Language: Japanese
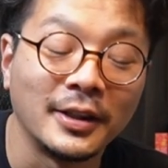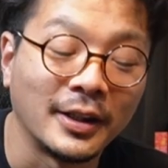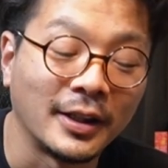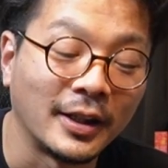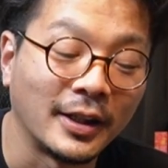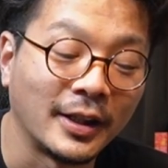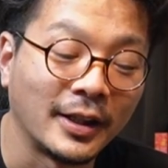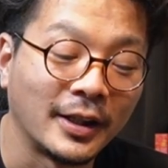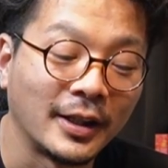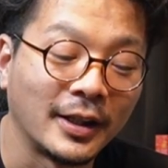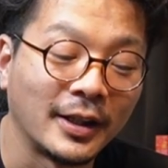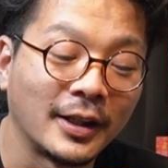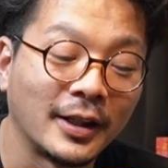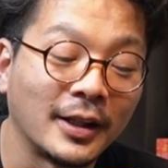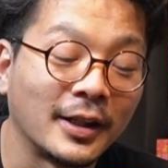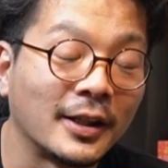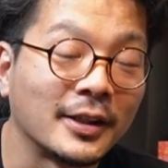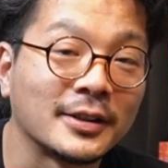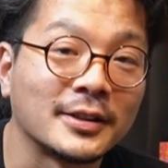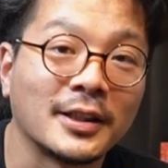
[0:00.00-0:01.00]

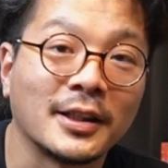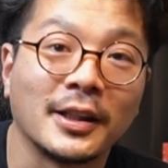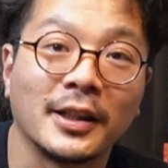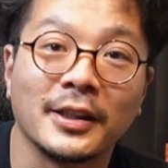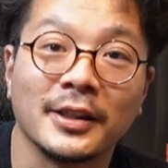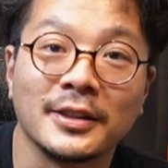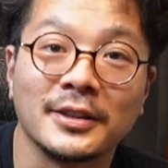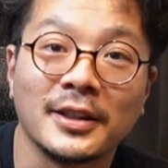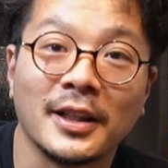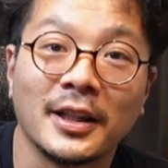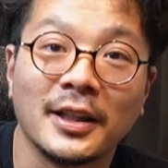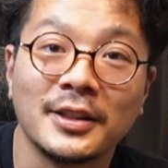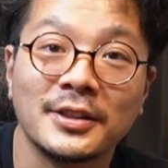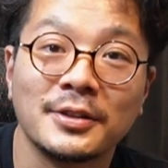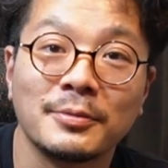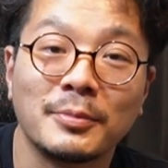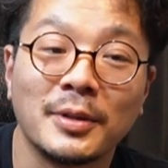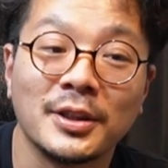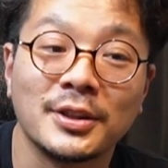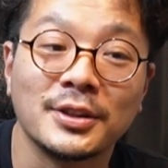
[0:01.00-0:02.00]
えー、境ね探
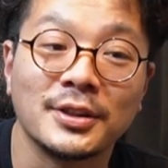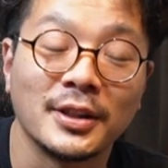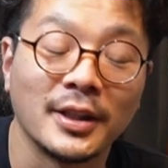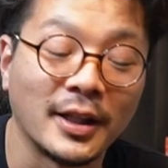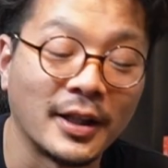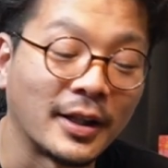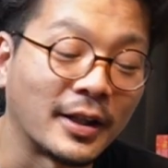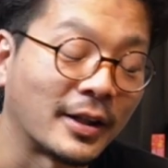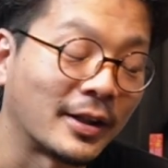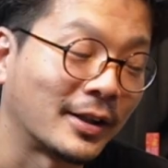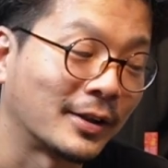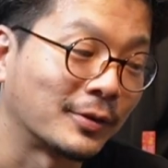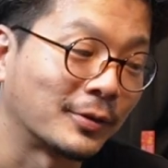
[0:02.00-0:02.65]
しましてあ